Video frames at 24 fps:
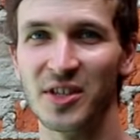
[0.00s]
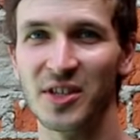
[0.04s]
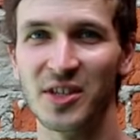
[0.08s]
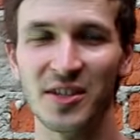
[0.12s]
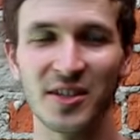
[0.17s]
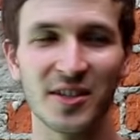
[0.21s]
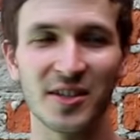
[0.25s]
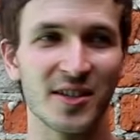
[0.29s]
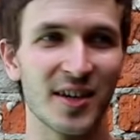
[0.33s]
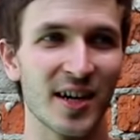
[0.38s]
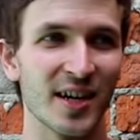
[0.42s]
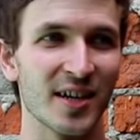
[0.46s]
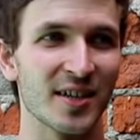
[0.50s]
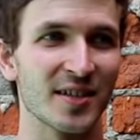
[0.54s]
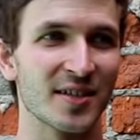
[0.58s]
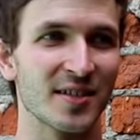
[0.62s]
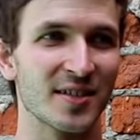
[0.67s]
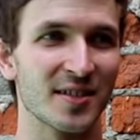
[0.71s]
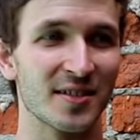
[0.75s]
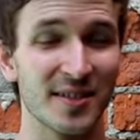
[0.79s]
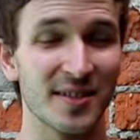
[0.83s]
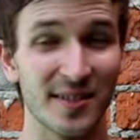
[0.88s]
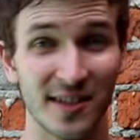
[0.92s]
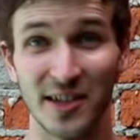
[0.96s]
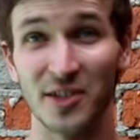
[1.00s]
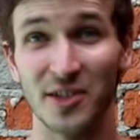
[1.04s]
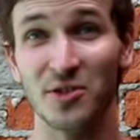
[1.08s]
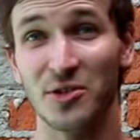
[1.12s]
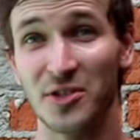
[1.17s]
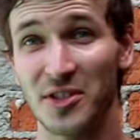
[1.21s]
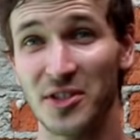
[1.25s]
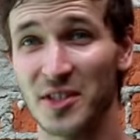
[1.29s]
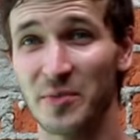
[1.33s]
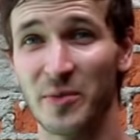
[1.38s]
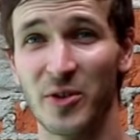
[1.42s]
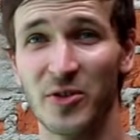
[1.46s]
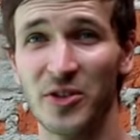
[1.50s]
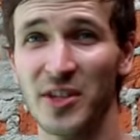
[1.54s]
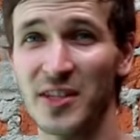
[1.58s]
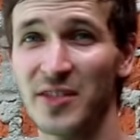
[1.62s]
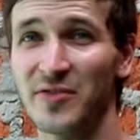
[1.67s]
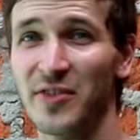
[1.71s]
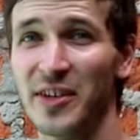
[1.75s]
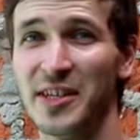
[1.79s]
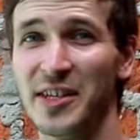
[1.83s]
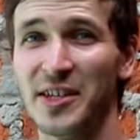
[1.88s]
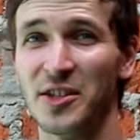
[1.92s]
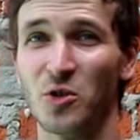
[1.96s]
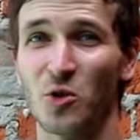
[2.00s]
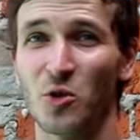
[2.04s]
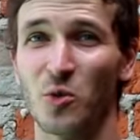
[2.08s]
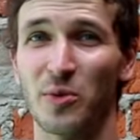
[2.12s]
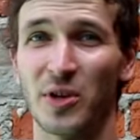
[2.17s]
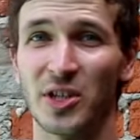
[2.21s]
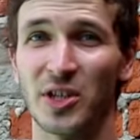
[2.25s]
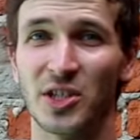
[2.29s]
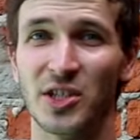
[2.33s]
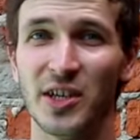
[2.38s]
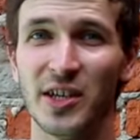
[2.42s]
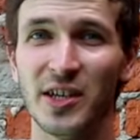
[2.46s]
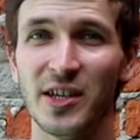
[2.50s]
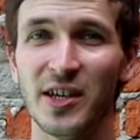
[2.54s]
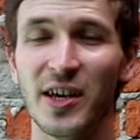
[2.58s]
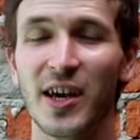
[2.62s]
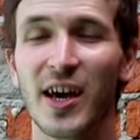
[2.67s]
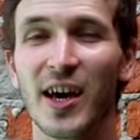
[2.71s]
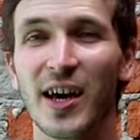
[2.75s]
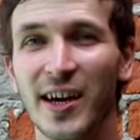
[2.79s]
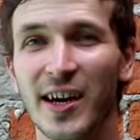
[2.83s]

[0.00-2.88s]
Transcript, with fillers: и как следует из самого названия этих упражнений,